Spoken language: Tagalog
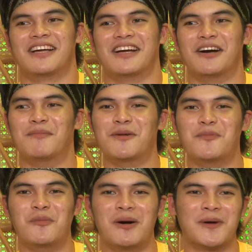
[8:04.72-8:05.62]

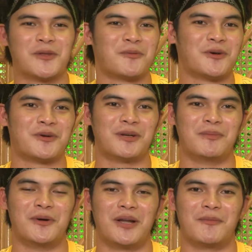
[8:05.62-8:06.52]
Habang bumabato po ako ng
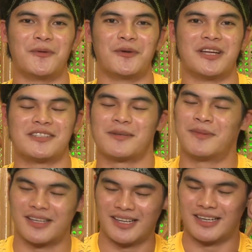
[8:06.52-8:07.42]
bola po kuya sa
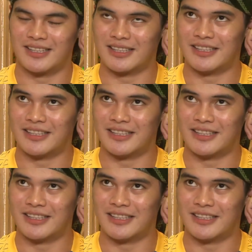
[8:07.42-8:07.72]
mga target,